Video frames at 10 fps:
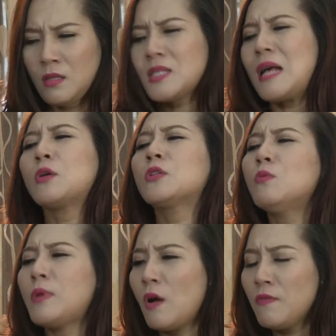Thế sao con
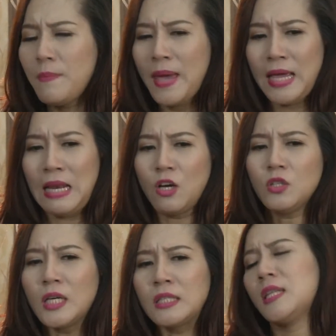không nói với mẹ là
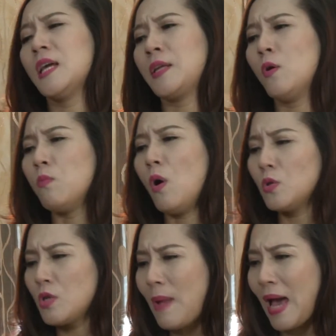con cần tiền để ủng
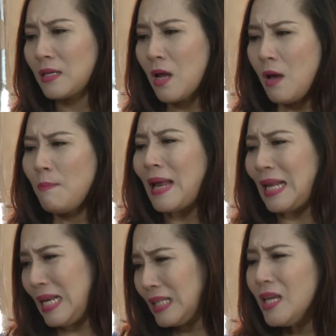hộ cho bạn Mà
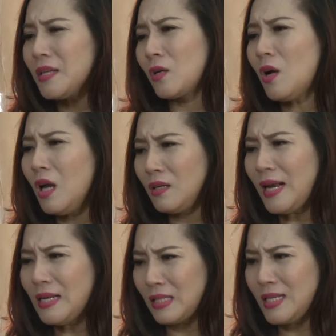lại lấy tiền ở con lợn
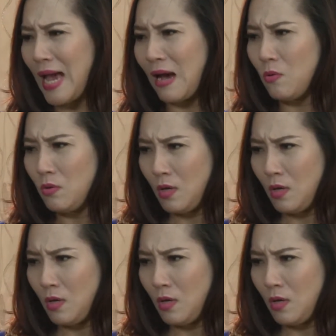đất là thế nào